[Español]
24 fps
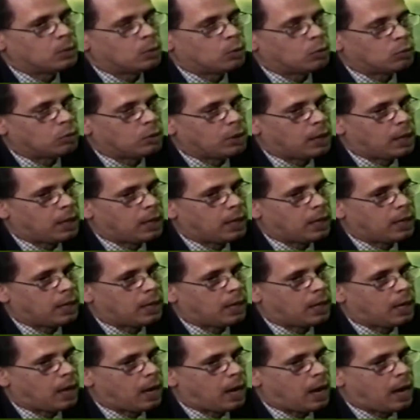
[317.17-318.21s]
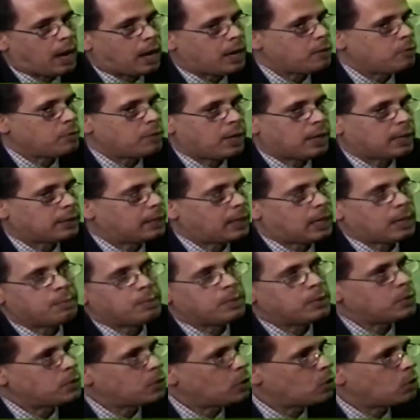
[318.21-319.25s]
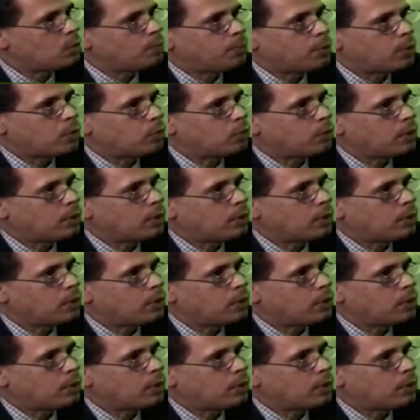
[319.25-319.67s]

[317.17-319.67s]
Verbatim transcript: donde hay una transmisión por